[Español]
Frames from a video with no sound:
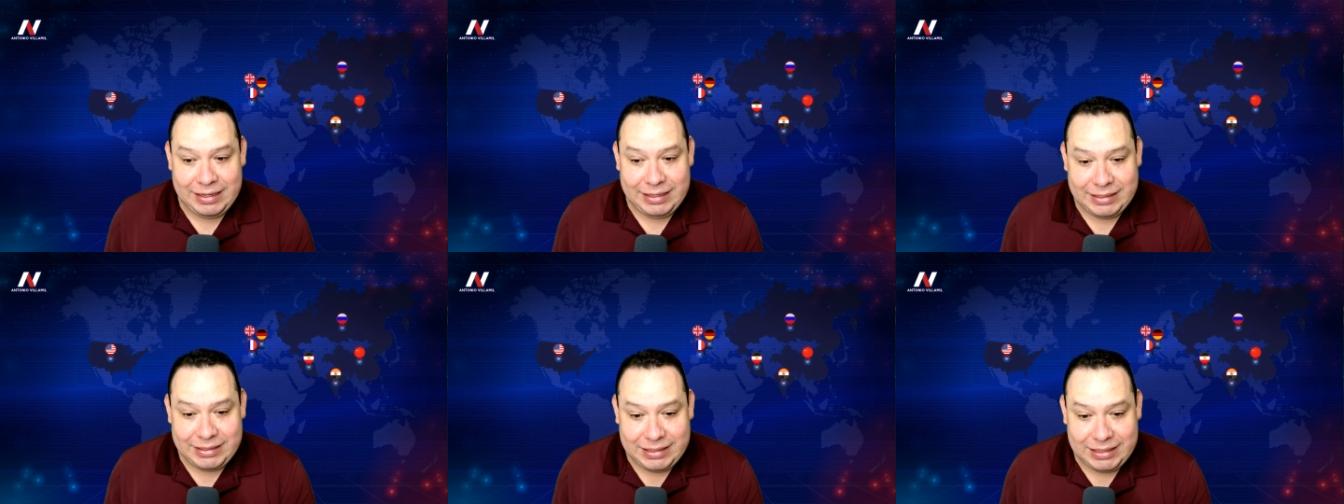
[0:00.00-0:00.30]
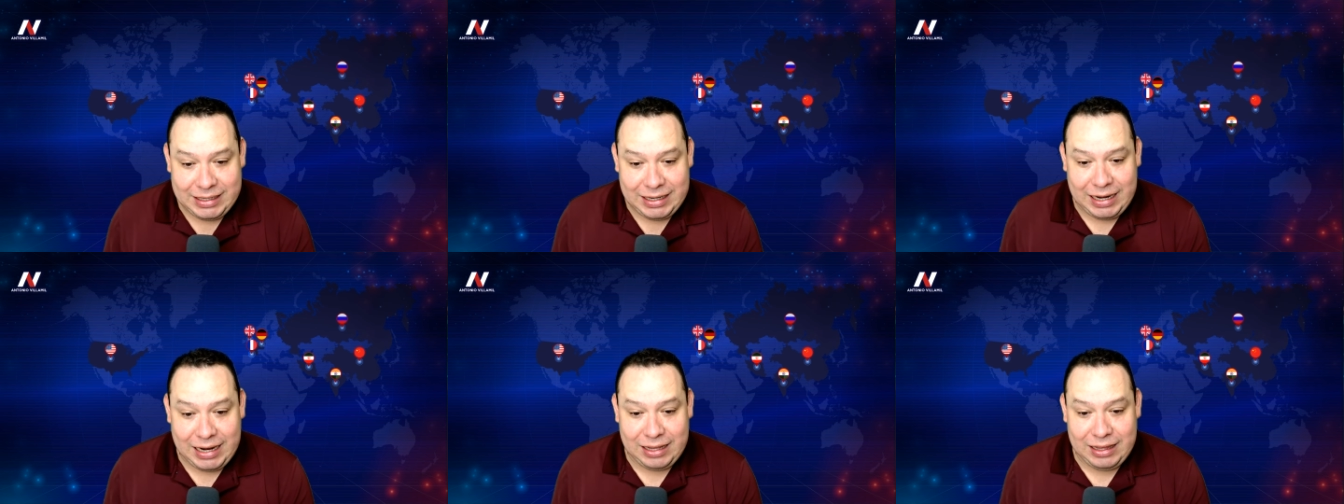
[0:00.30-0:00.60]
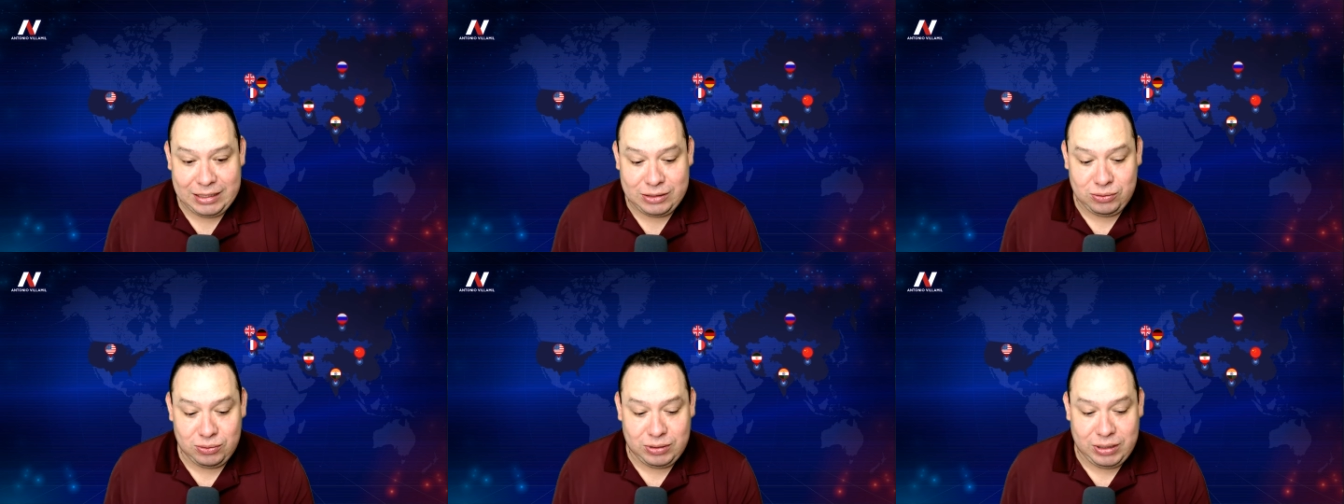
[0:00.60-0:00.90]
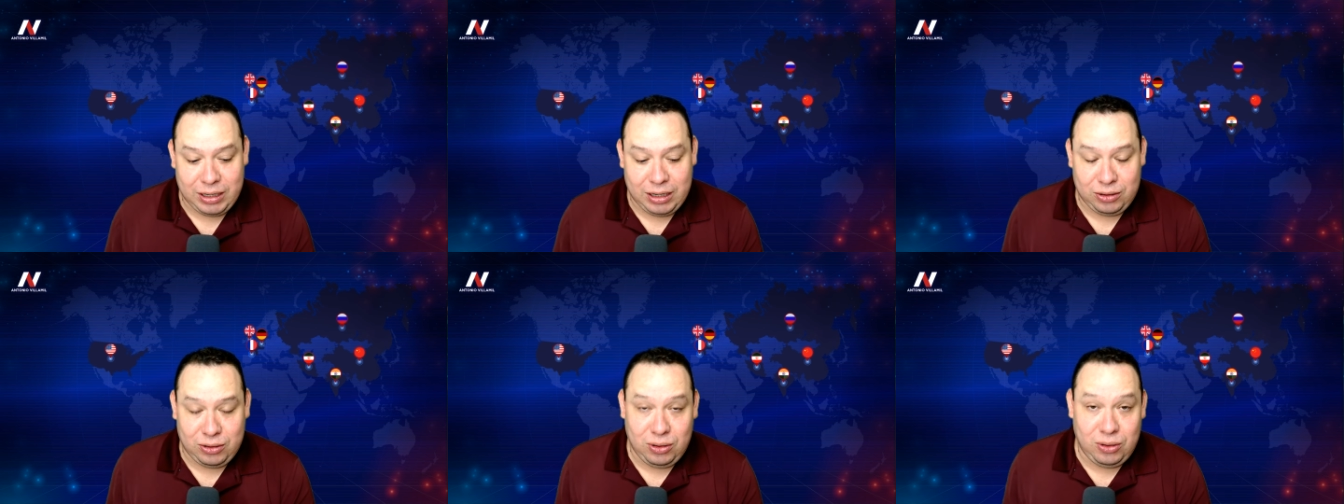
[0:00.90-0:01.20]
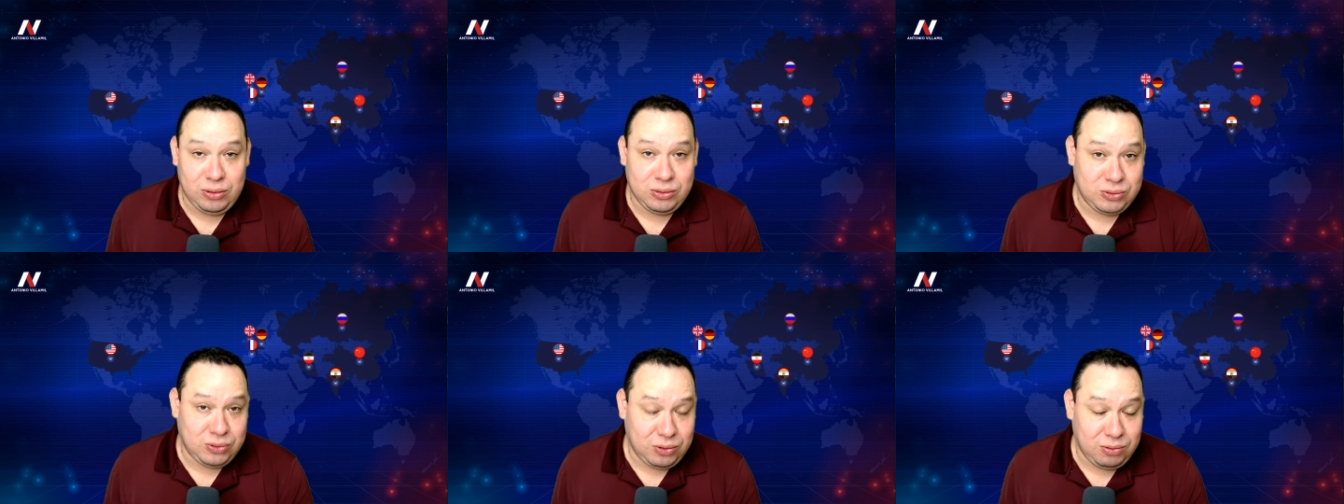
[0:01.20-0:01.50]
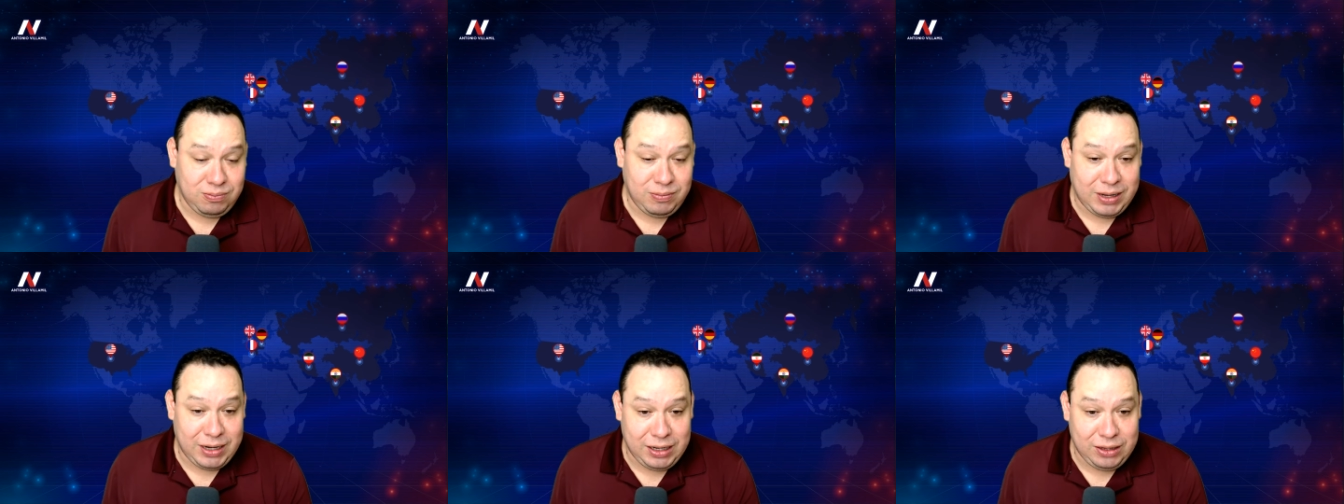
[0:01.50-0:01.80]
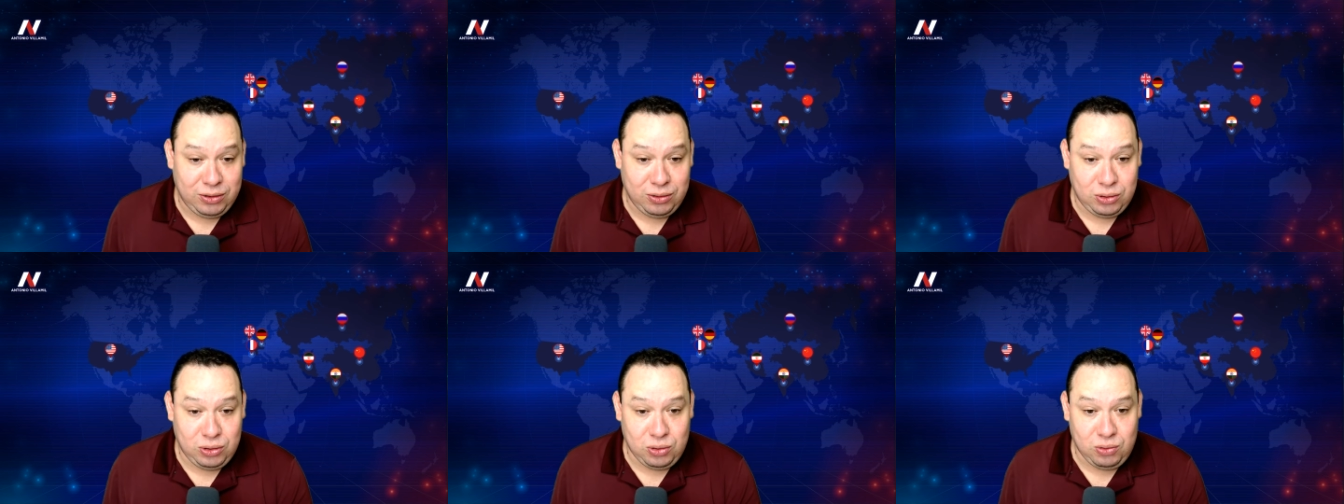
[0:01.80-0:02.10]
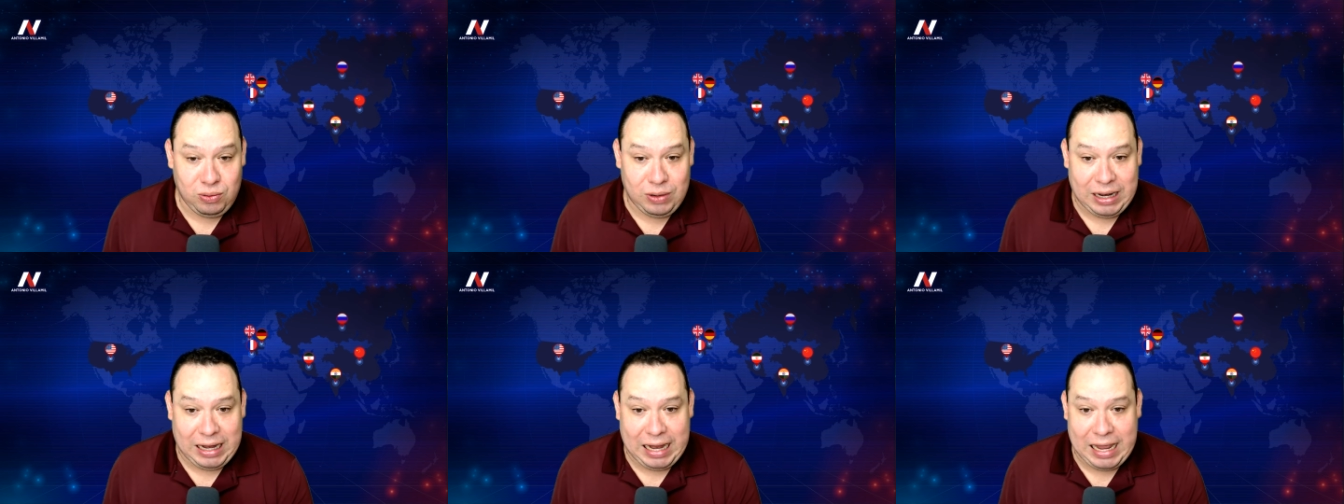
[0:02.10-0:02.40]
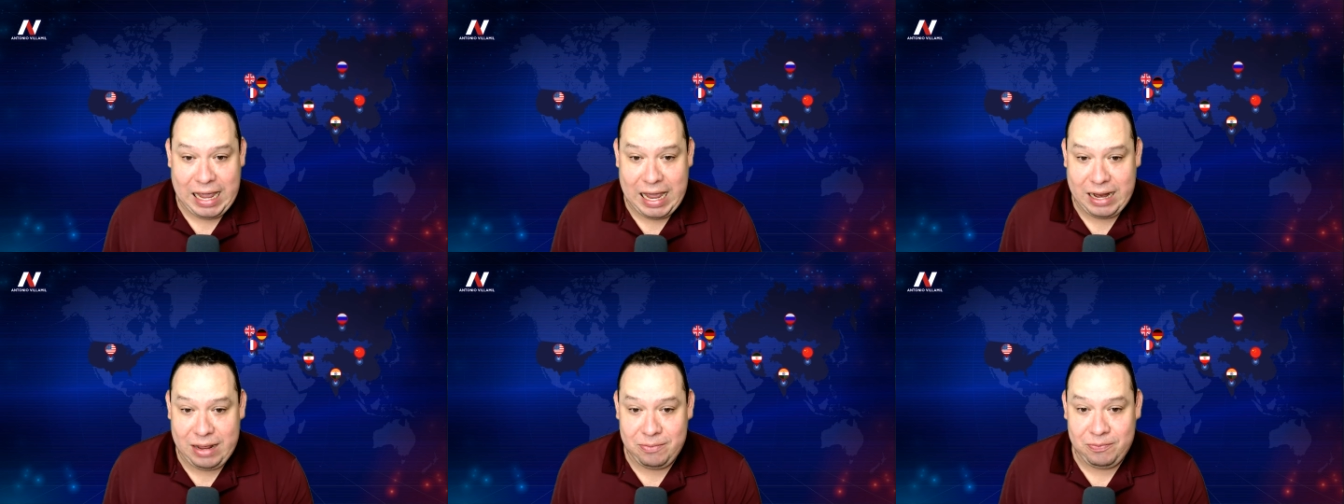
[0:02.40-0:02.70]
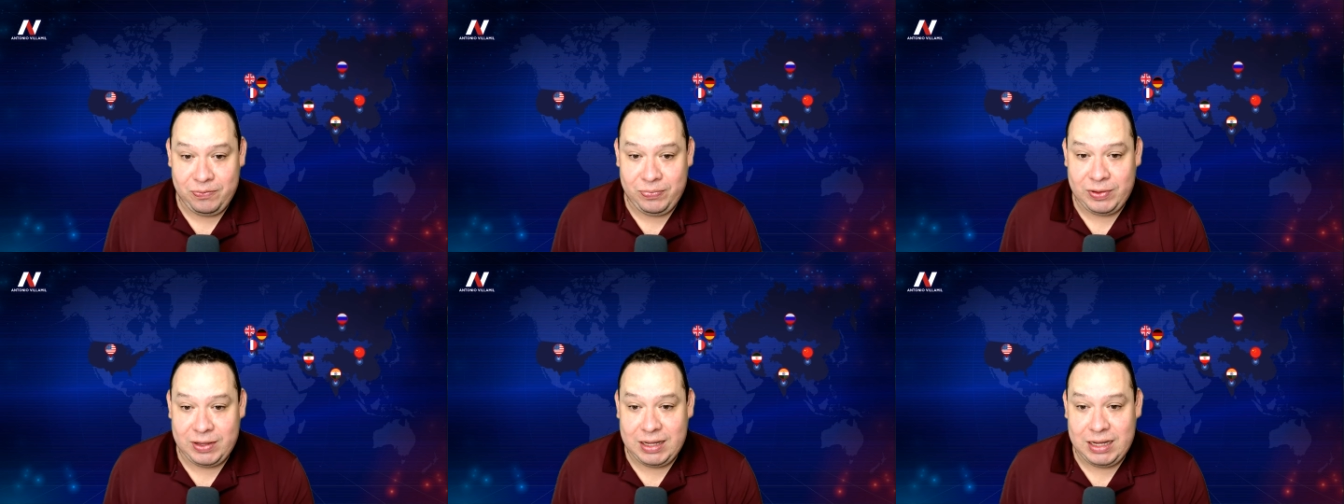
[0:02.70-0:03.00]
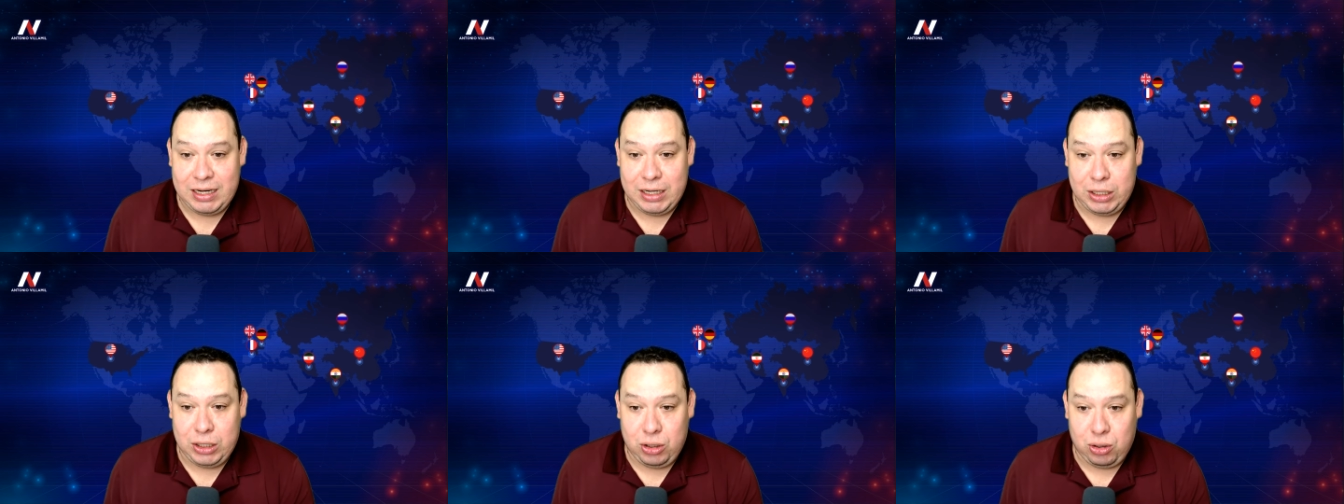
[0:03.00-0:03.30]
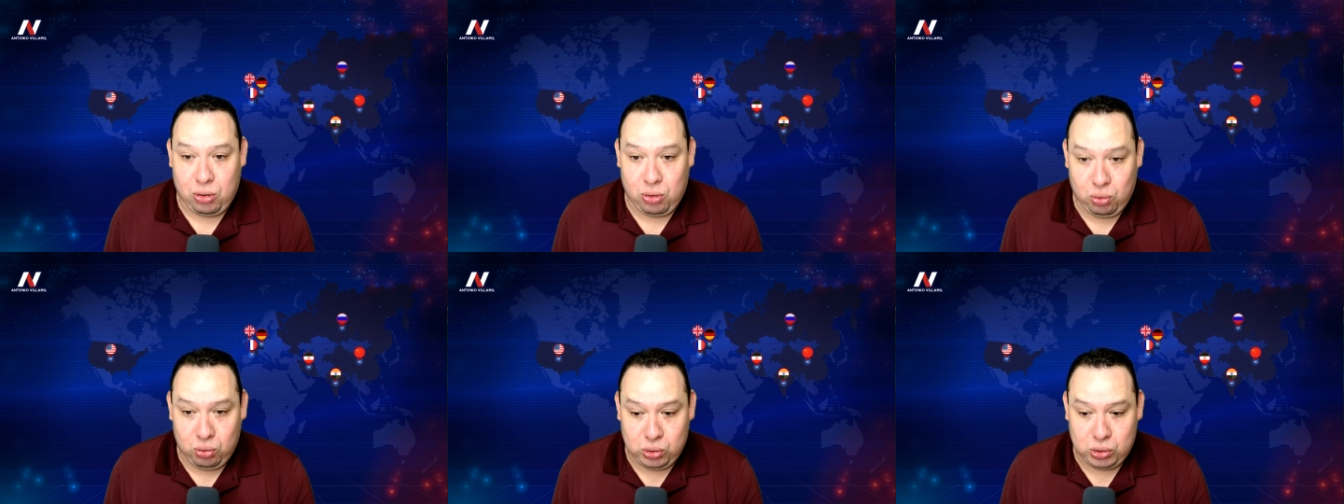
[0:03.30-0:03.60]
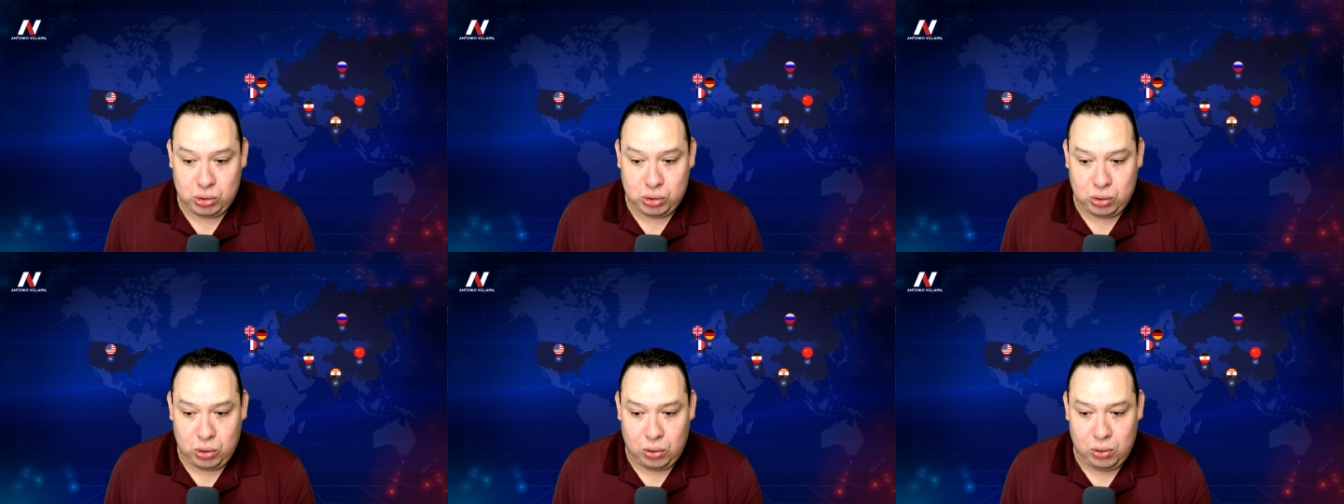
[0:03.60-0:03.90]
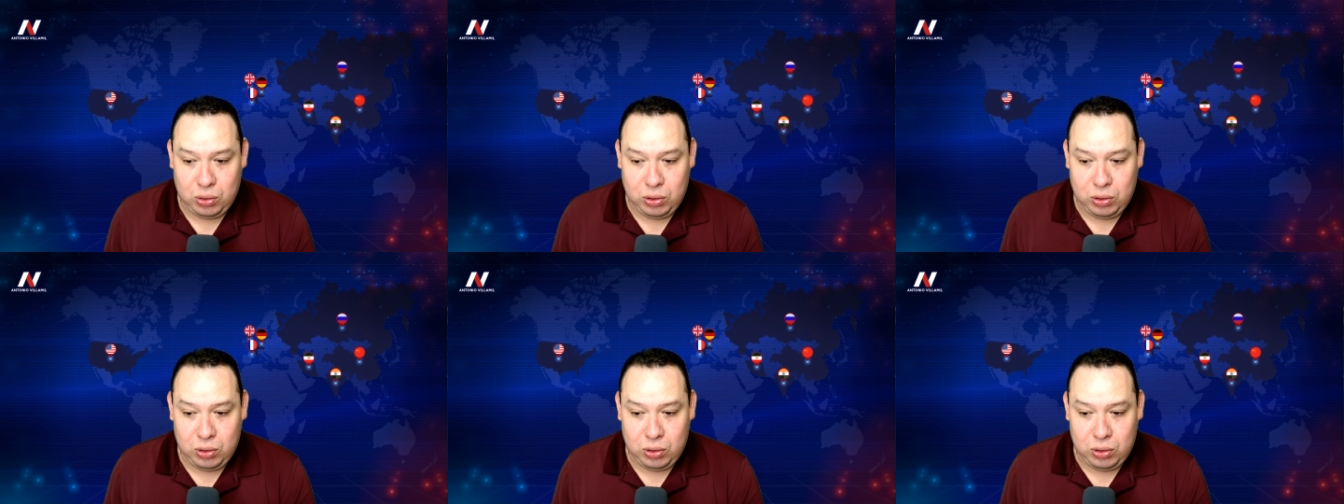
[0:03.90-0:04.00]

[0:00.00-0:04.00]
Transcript: cerca de su territorio un submarino nuclear ruso.